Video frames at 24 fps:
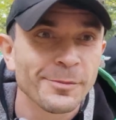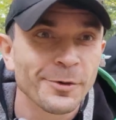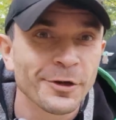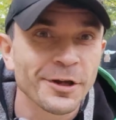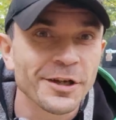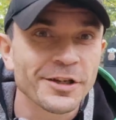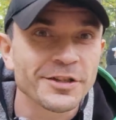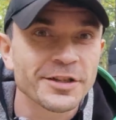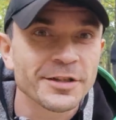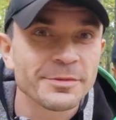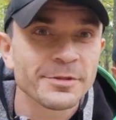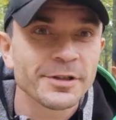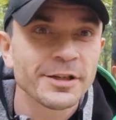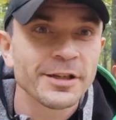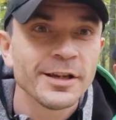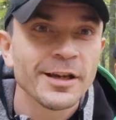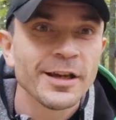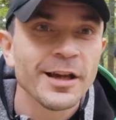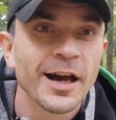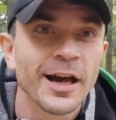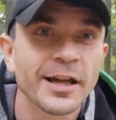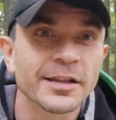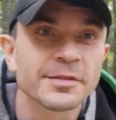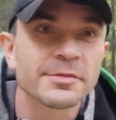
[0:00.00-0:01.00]
pokażemy.
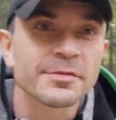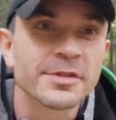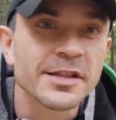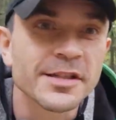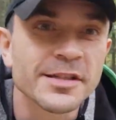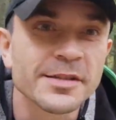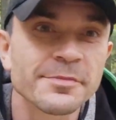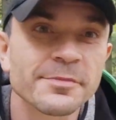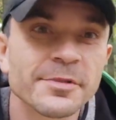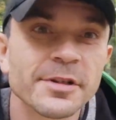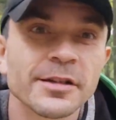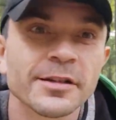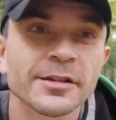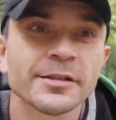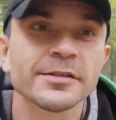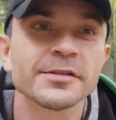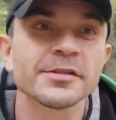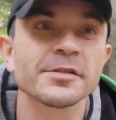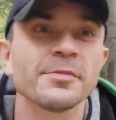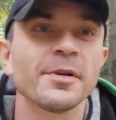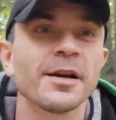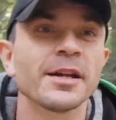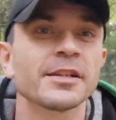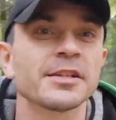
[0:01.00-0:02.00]
A tymczasem
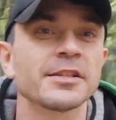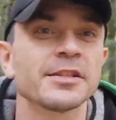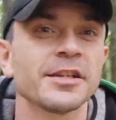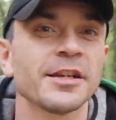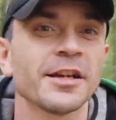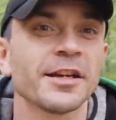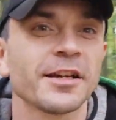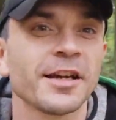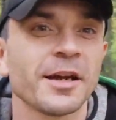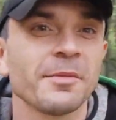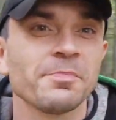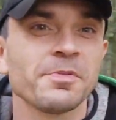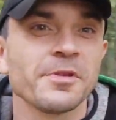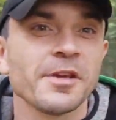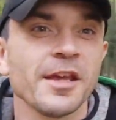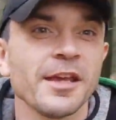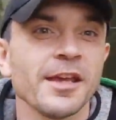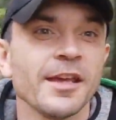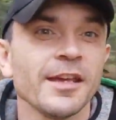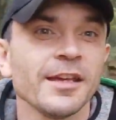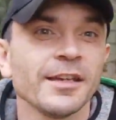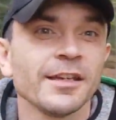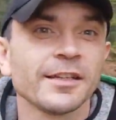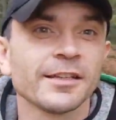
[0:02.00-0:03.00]
zobaczcie, jaka
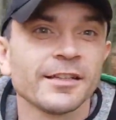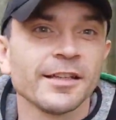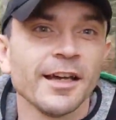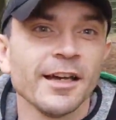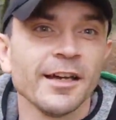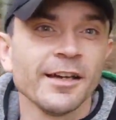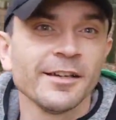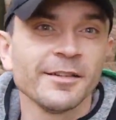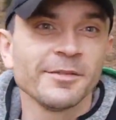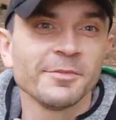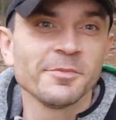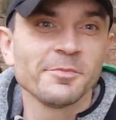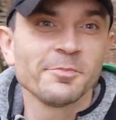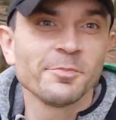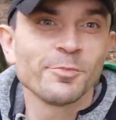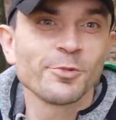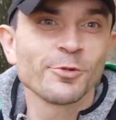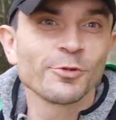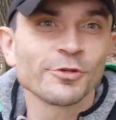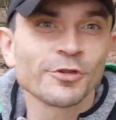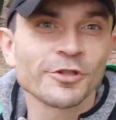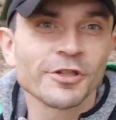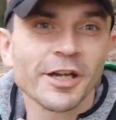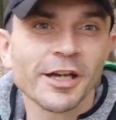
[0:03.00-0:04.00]
piękna
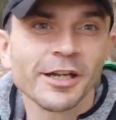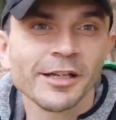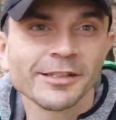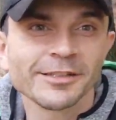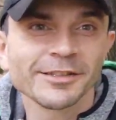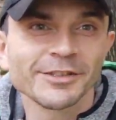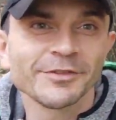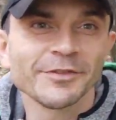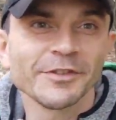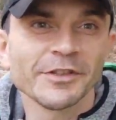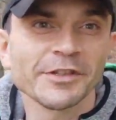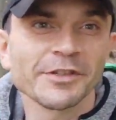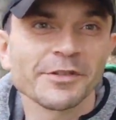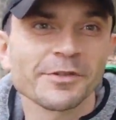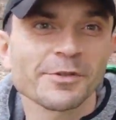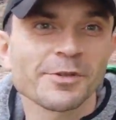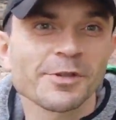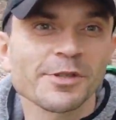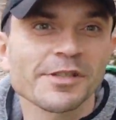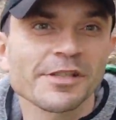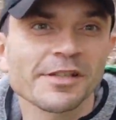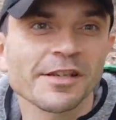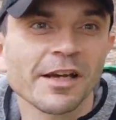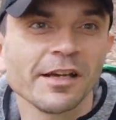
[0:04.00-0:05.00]
puszcza
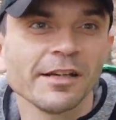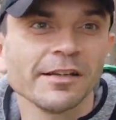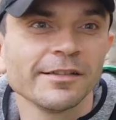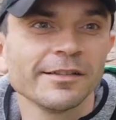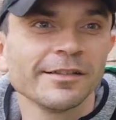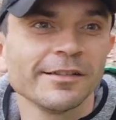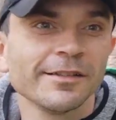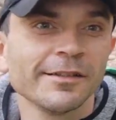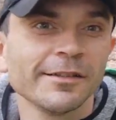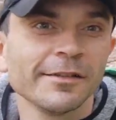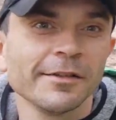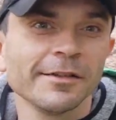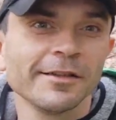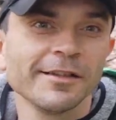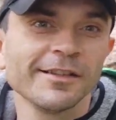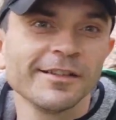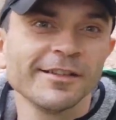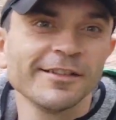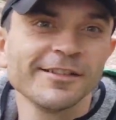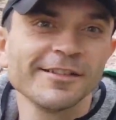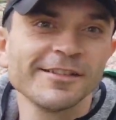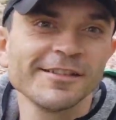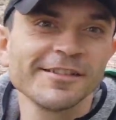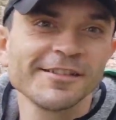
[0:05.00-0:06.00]
świętokrzyska.
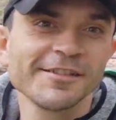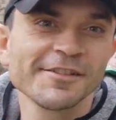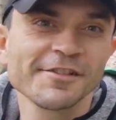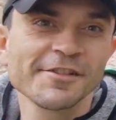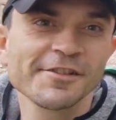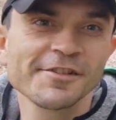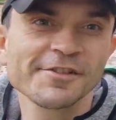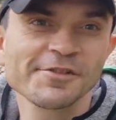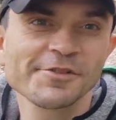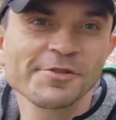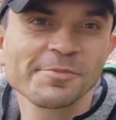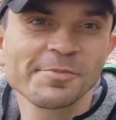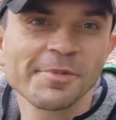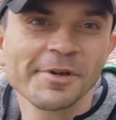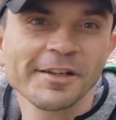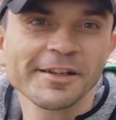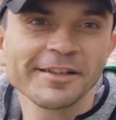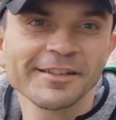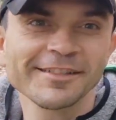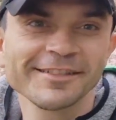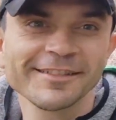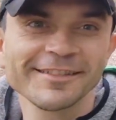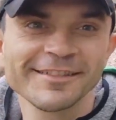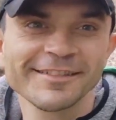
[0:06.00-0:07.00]

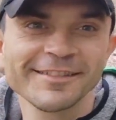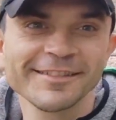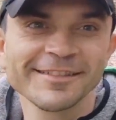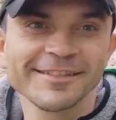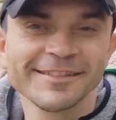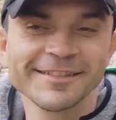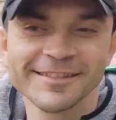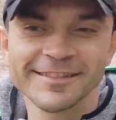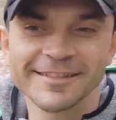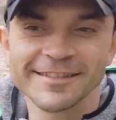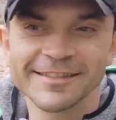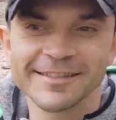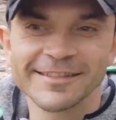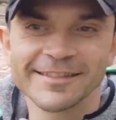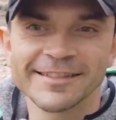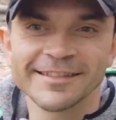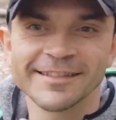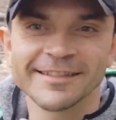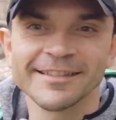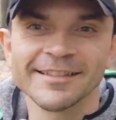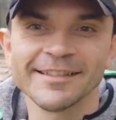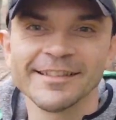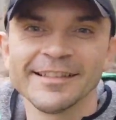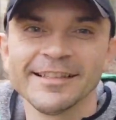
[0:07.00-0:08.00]
Super. A tam nas
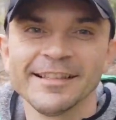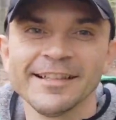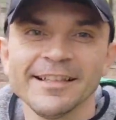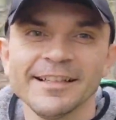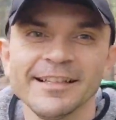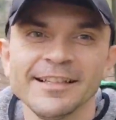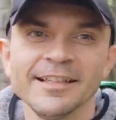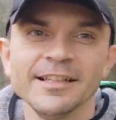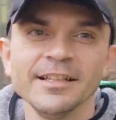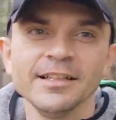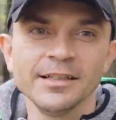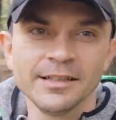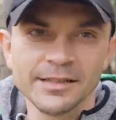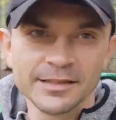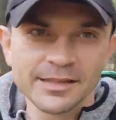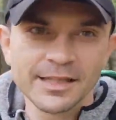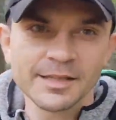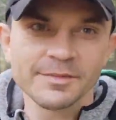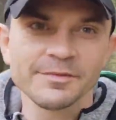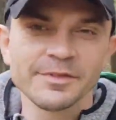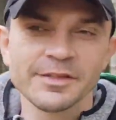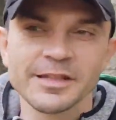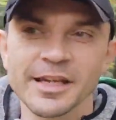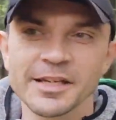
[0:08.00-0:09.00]
widać samochód. A
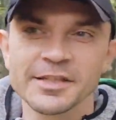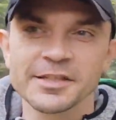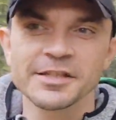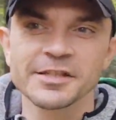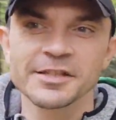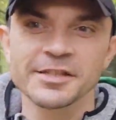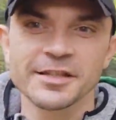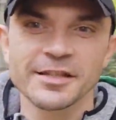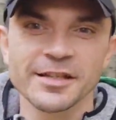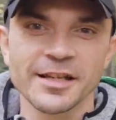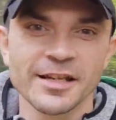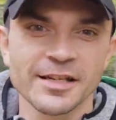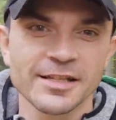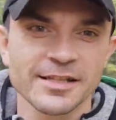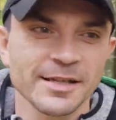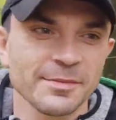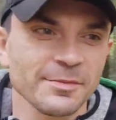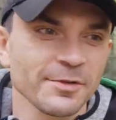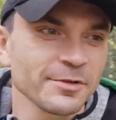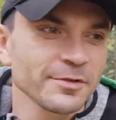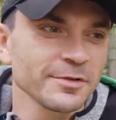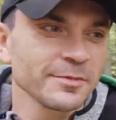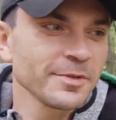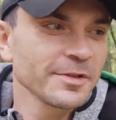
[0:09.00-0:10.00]
tam widać jeszcze nasz
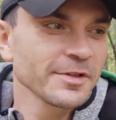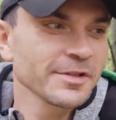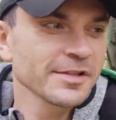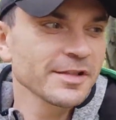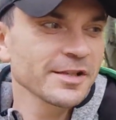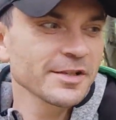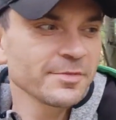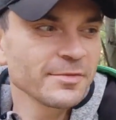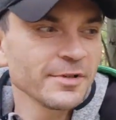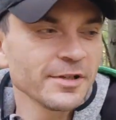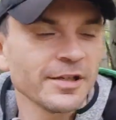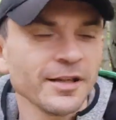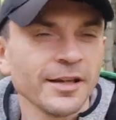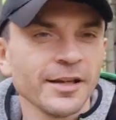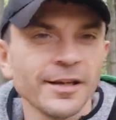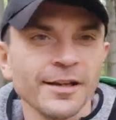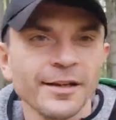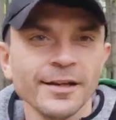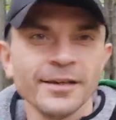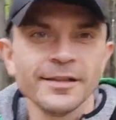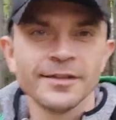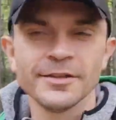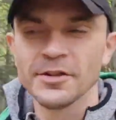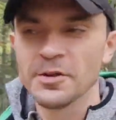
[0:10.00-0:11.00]
samochód, bo jesteśmy
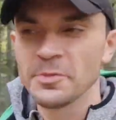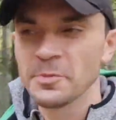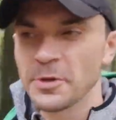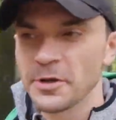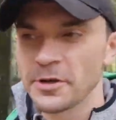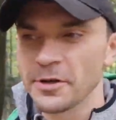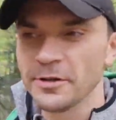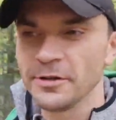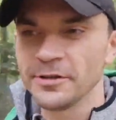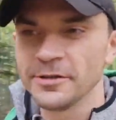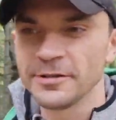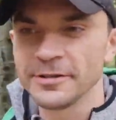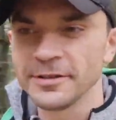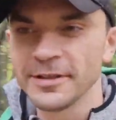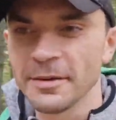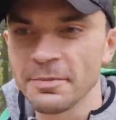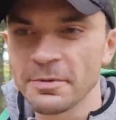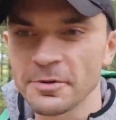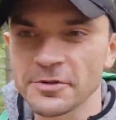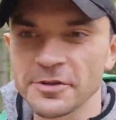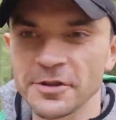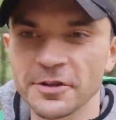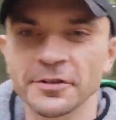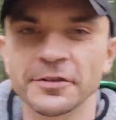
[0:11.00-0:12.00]
dopiero
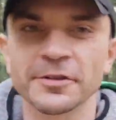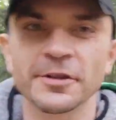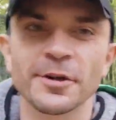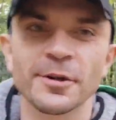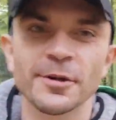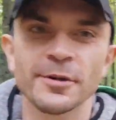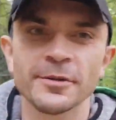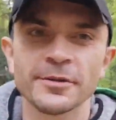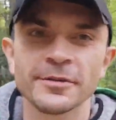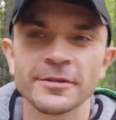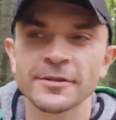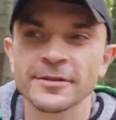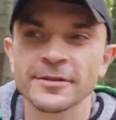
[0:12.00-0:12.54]
na początku.